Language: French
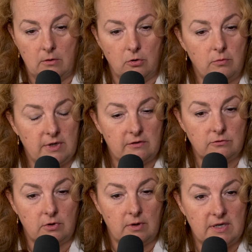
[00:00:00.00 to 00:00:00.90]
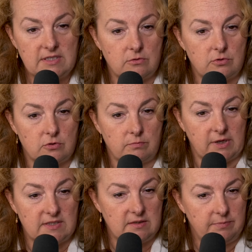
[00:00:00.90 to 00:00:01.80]
aux combattants du Hamas de se
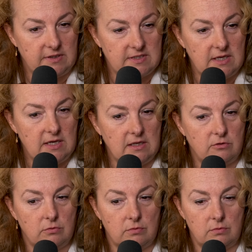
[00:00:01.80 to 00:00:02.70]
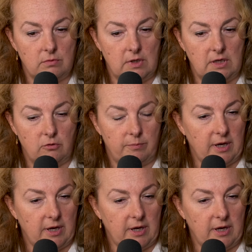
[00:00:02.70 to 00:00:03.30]
précipiter et de et de